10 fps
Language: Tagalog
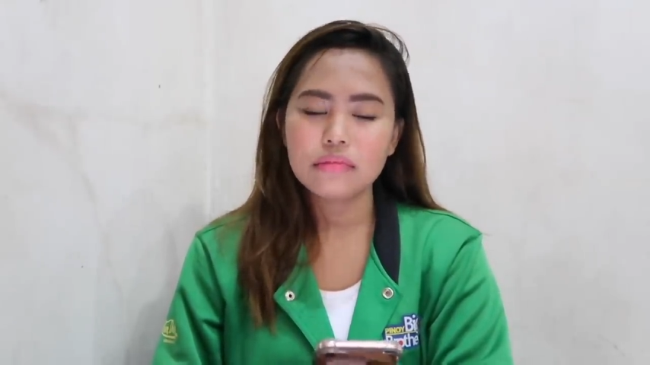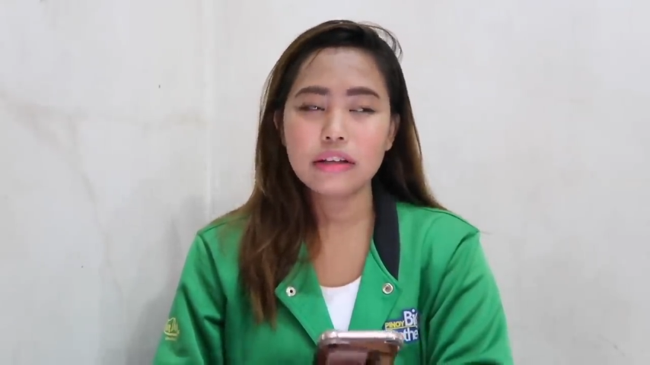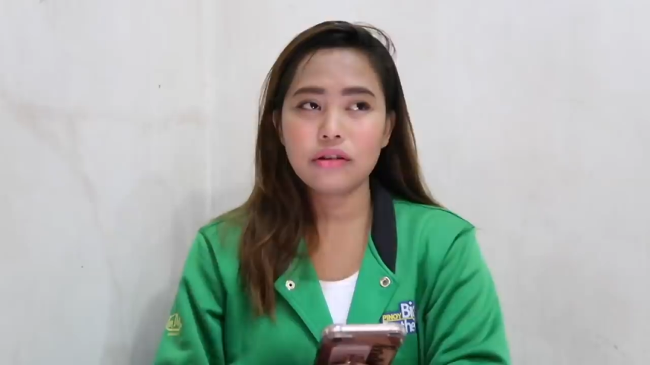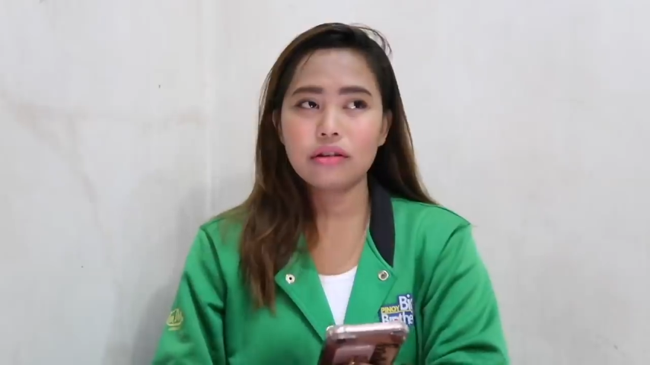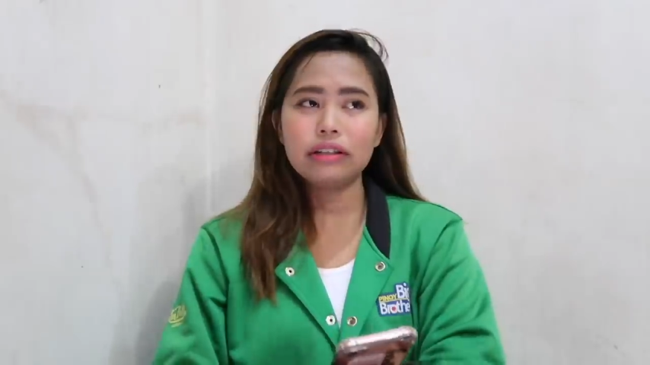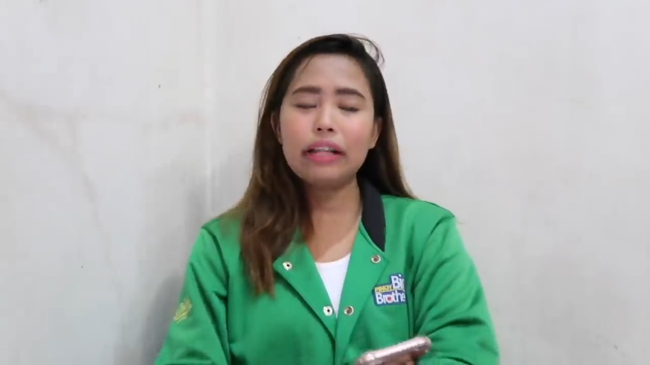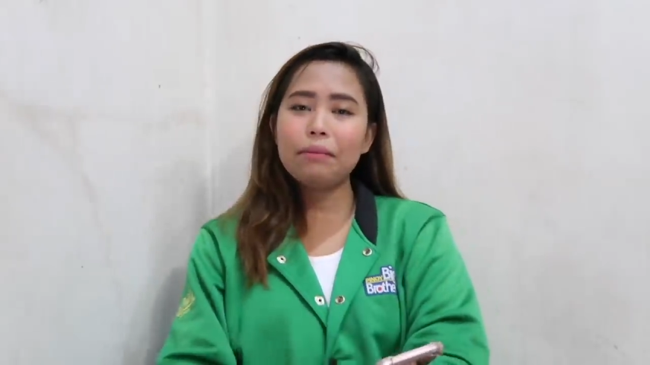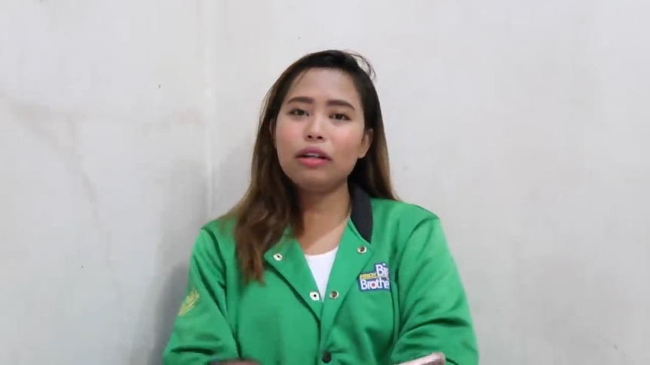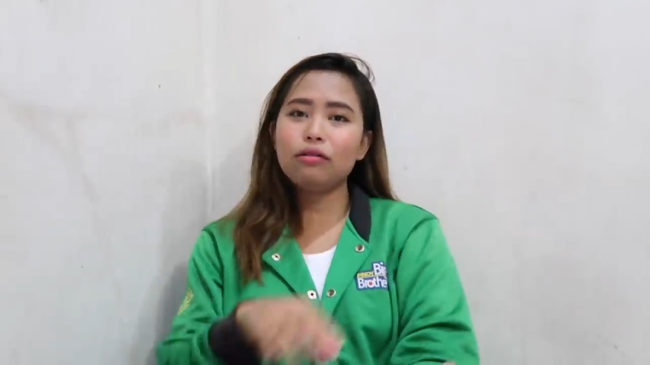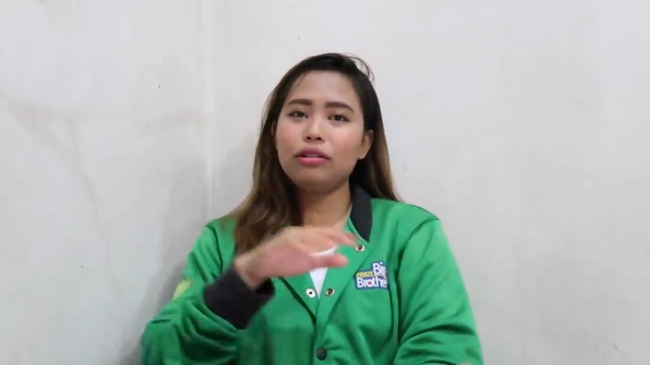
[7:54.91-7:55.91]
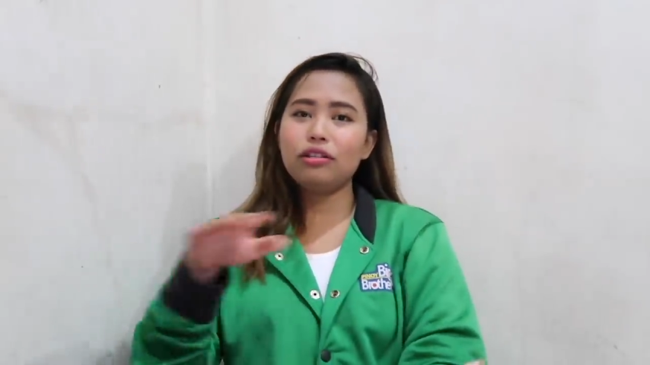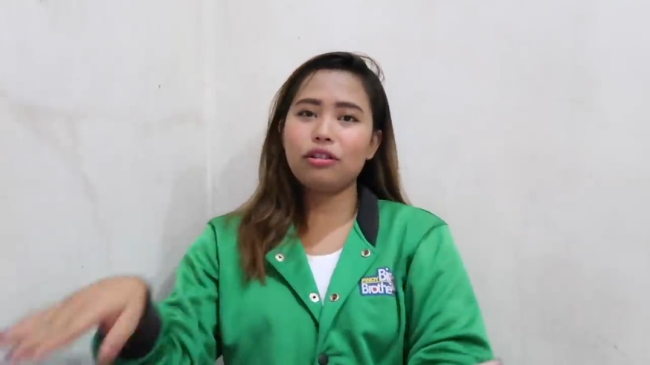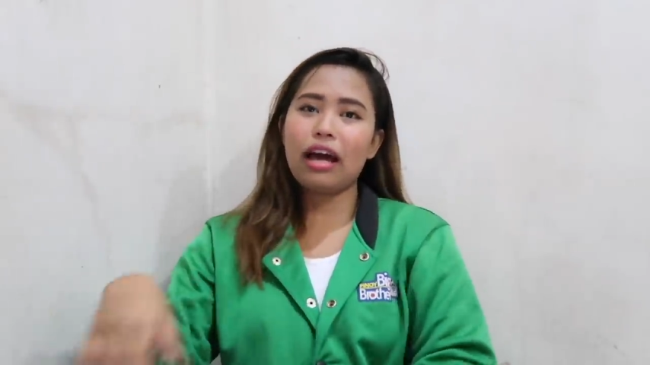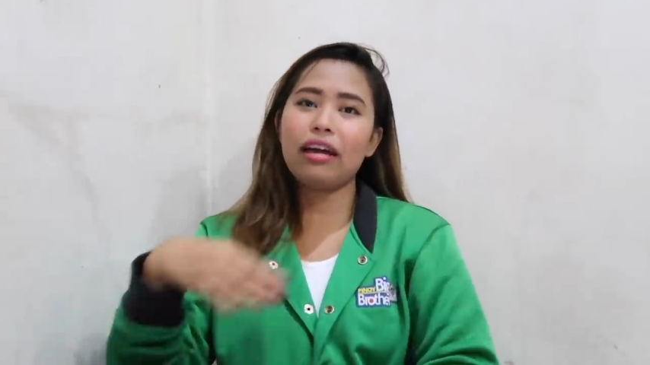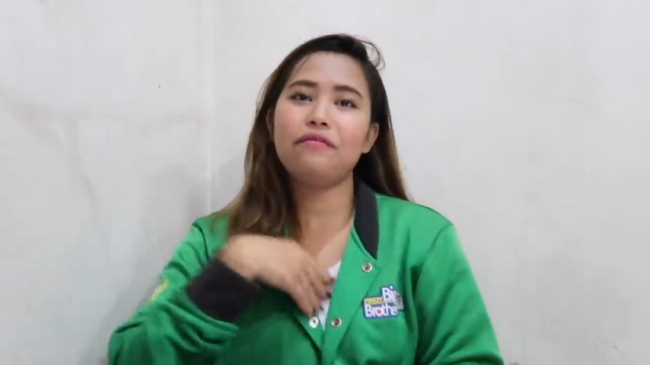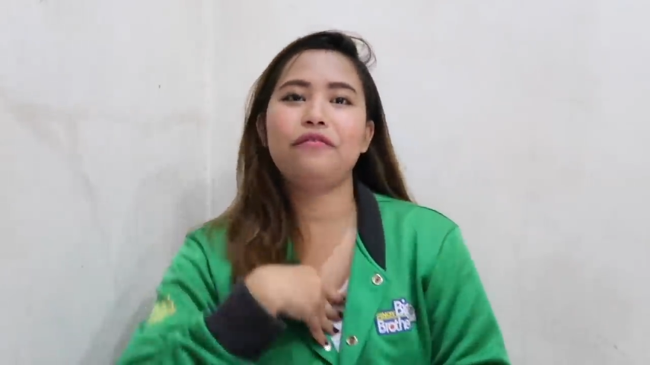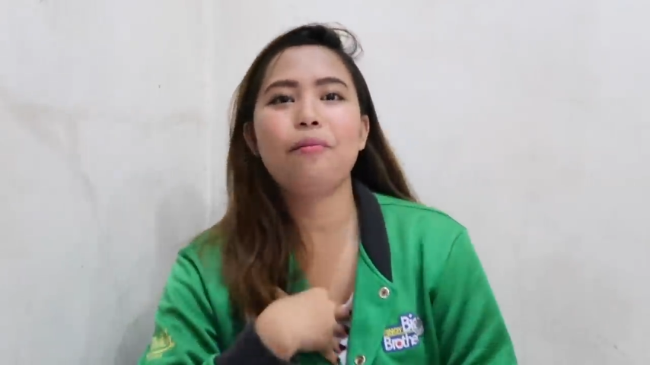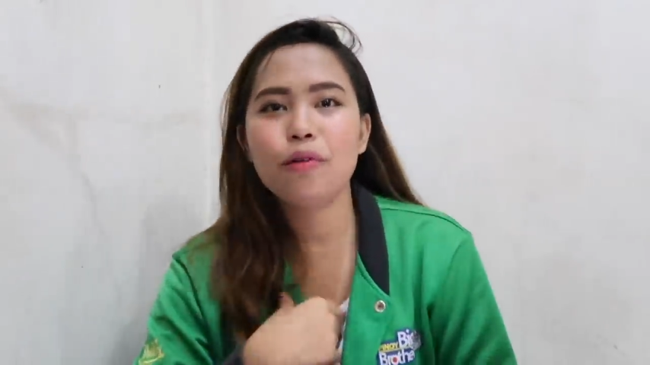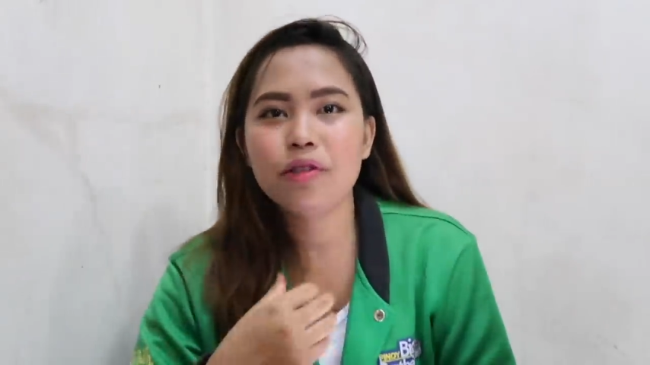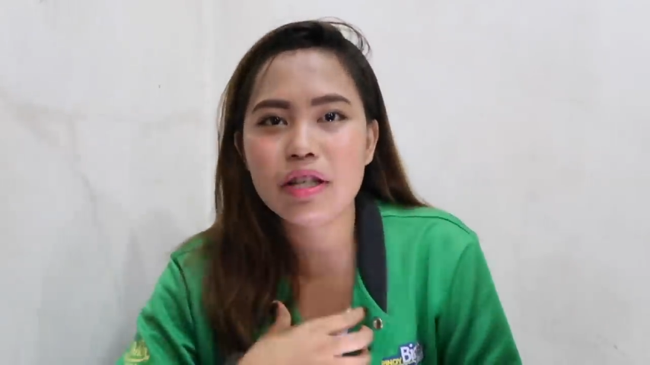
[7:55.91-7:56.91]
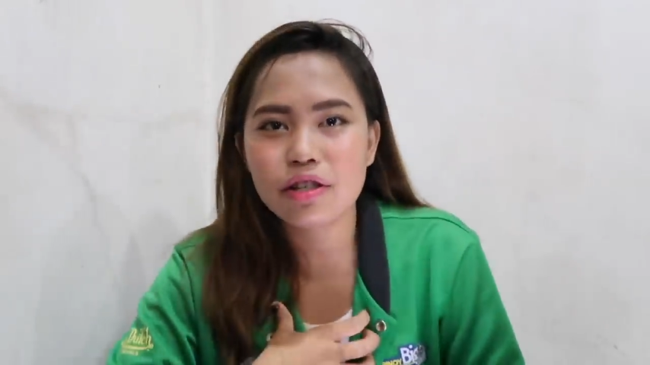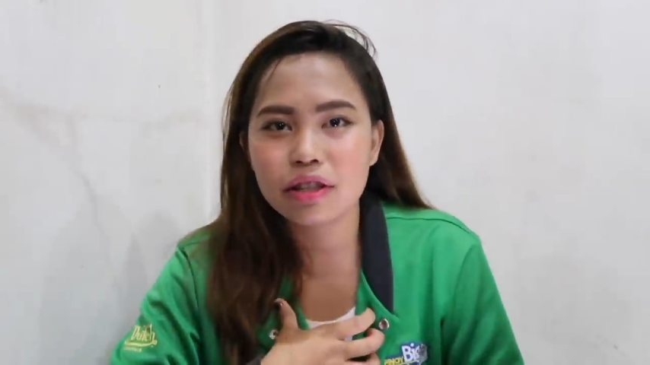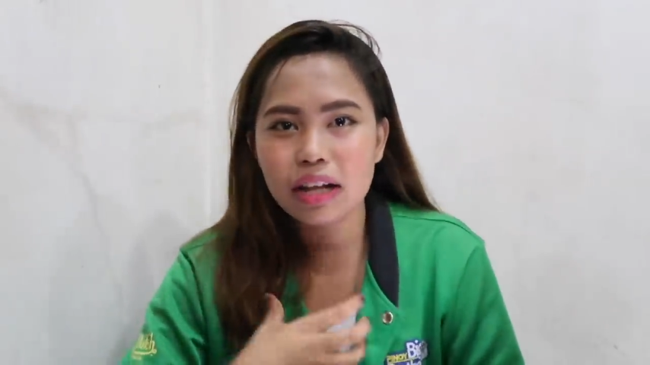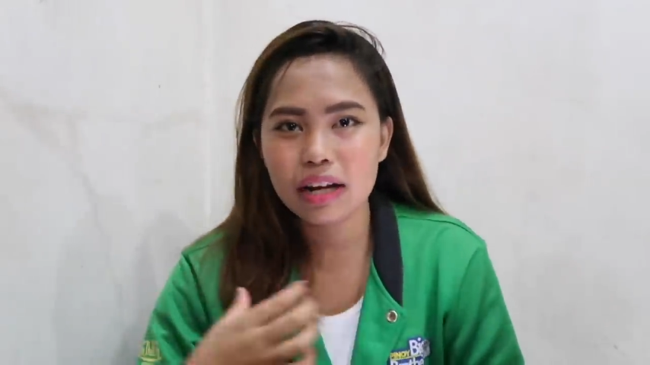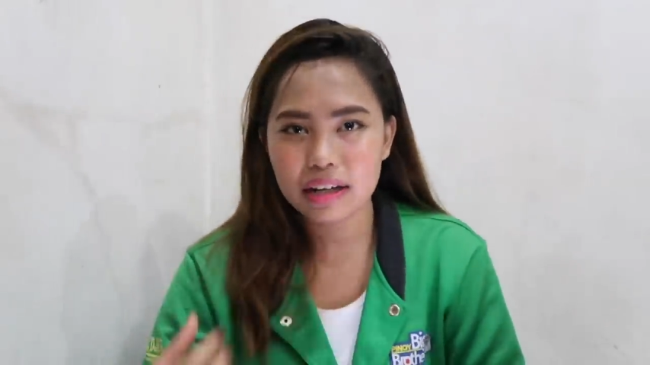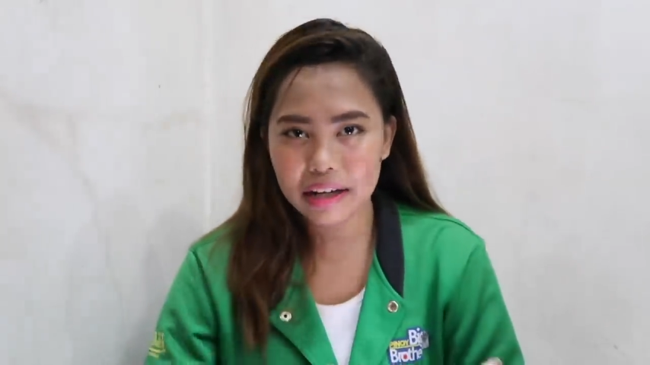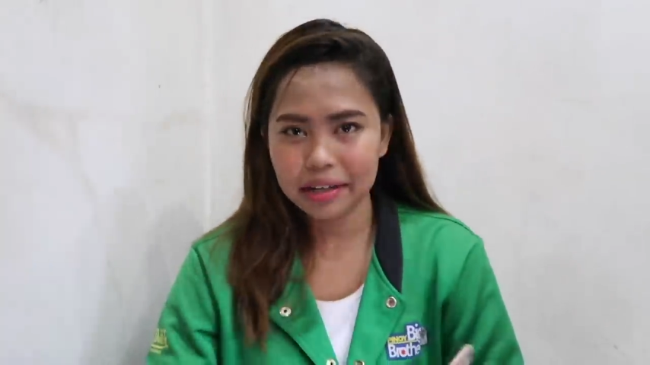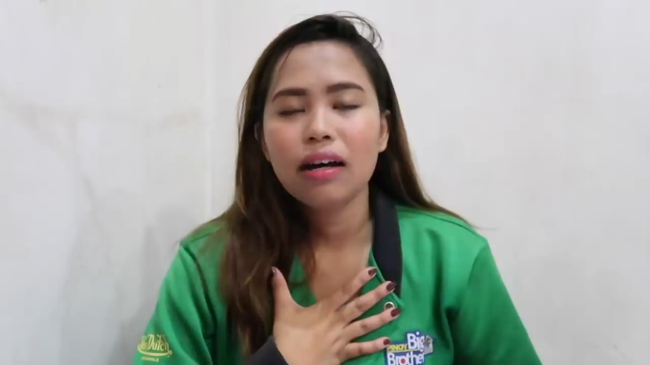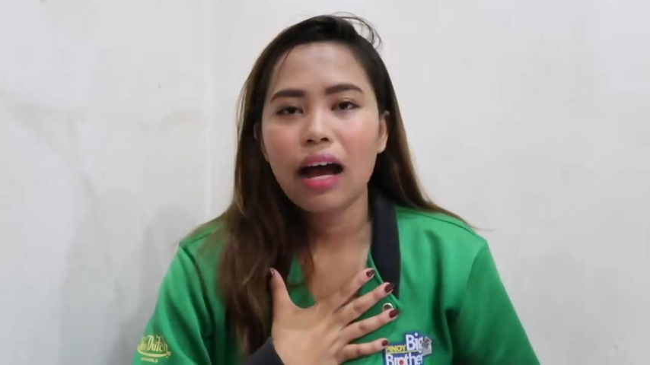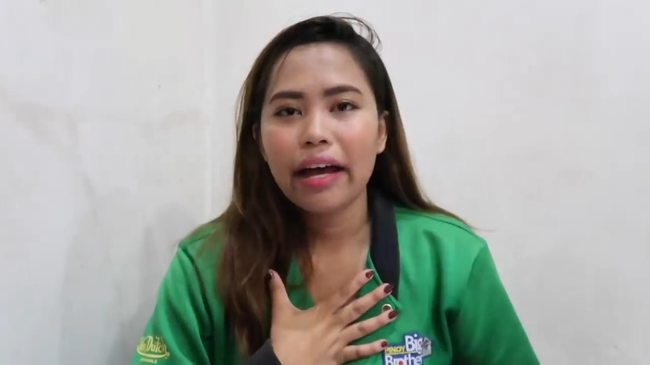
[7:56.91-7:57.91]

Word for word: ito, ang dami nag-audition. I am from audition talaga.